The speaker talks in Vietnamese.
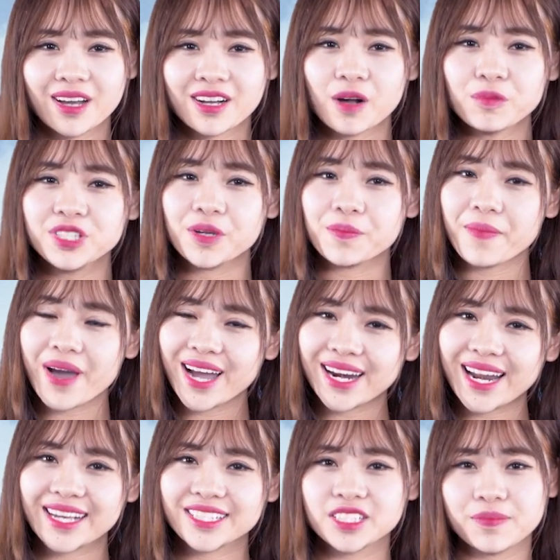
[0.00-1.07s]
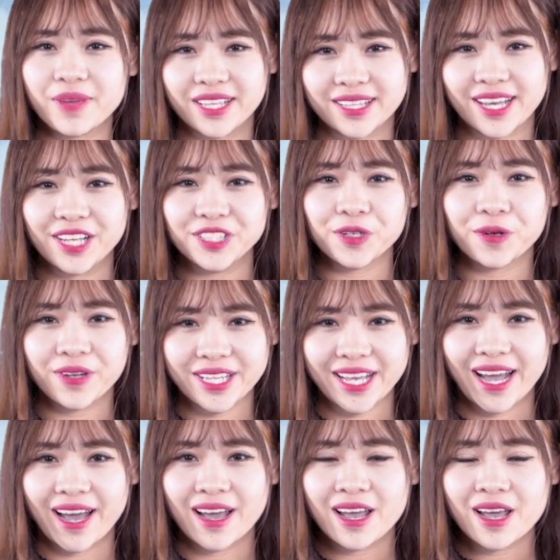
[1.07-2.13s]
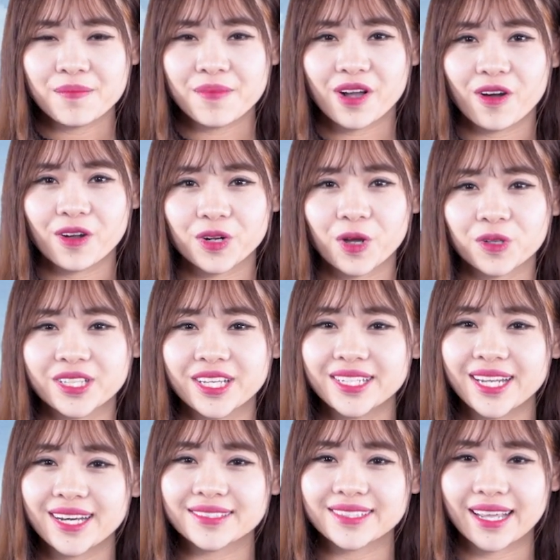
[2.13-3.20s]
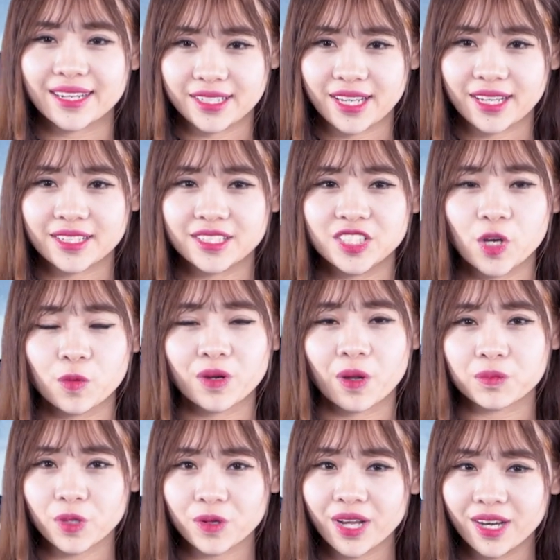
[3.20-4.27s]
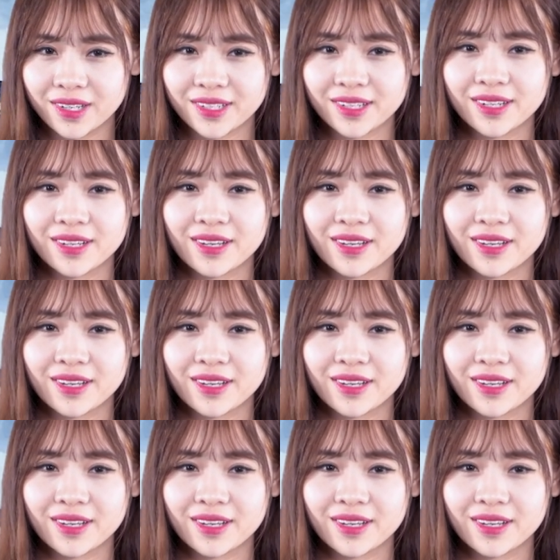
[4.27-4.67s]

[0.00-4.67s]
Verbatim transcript: không chỉ mang lại sự bề thế cho ngôi nhà mà còn có tính năng tản nhiệt, chống nóng tốt hơn.